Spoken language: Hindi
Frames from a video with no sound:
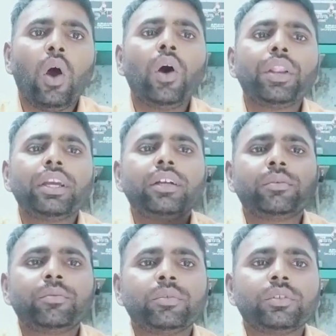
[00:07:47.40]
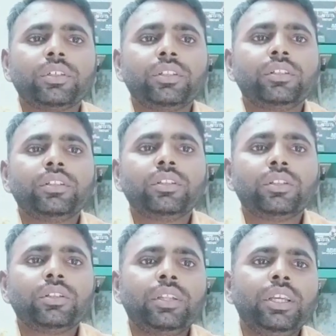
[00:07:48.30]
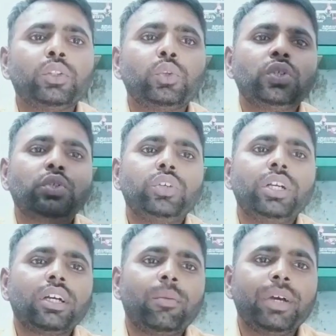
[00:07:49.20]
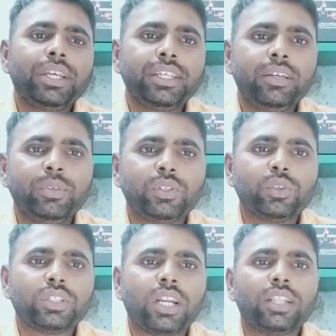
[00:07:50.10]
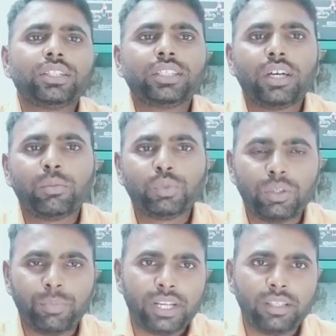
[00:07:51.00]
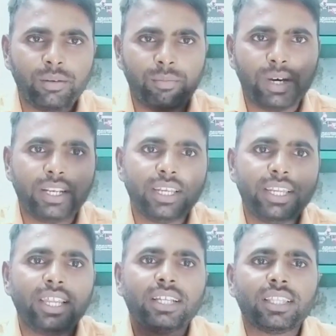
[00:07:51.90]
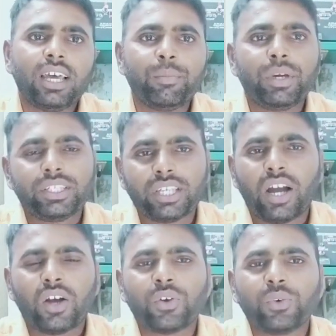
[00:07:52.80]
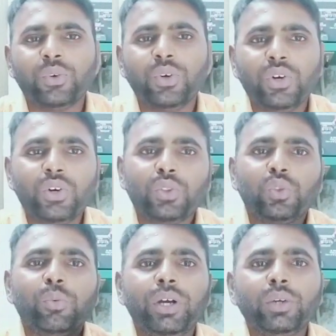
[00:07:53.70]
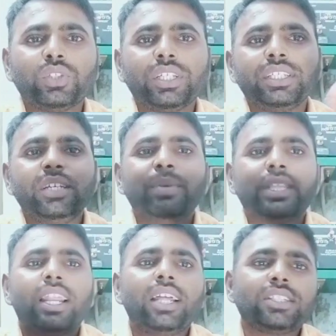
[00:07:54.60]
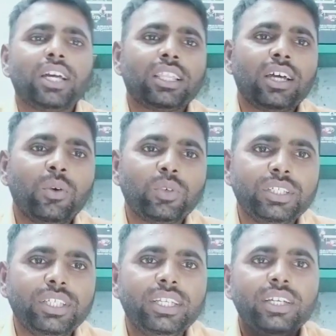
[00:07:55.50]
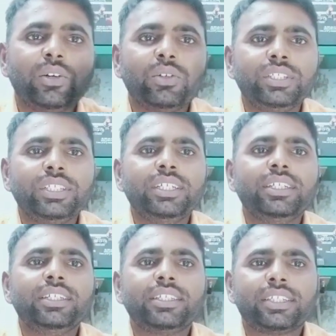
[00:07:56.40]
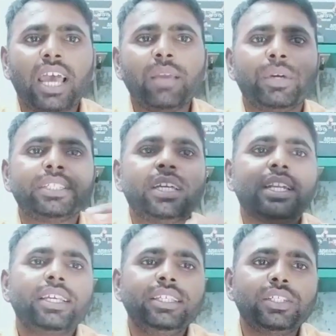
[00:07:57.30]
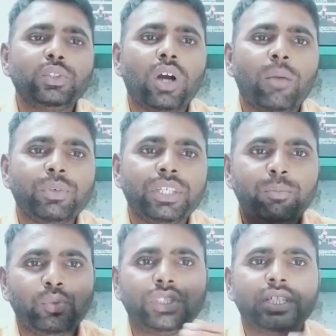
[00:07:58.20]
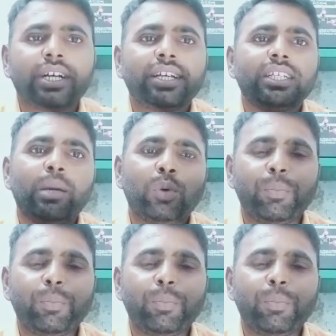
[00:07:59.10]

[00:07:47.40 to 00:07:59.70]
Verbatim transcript: और एक एक दो स्टूडेंट का मैं ये भी सोच रहा था सर मुझे पढ़ने में मन नहीं लगता है मैं क्या करूं तो मैं उसे ये बताना चाहता हूँ कि ये ये टाइम ऐसा नहीं है जो आप ये पूछिएगा कि आपको